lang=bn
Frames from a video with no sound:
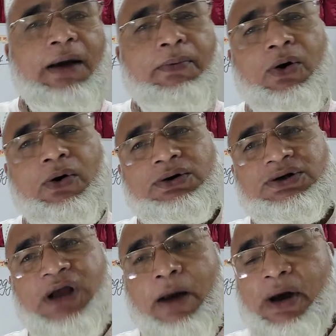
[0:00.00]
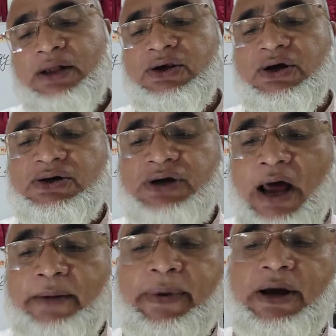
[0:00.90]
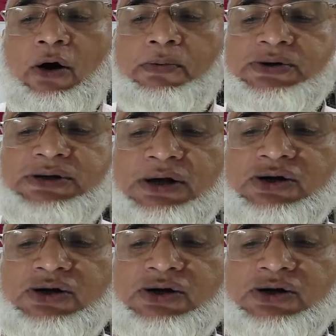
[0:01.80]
এবং সামাজিক সার্বিক অবস্থা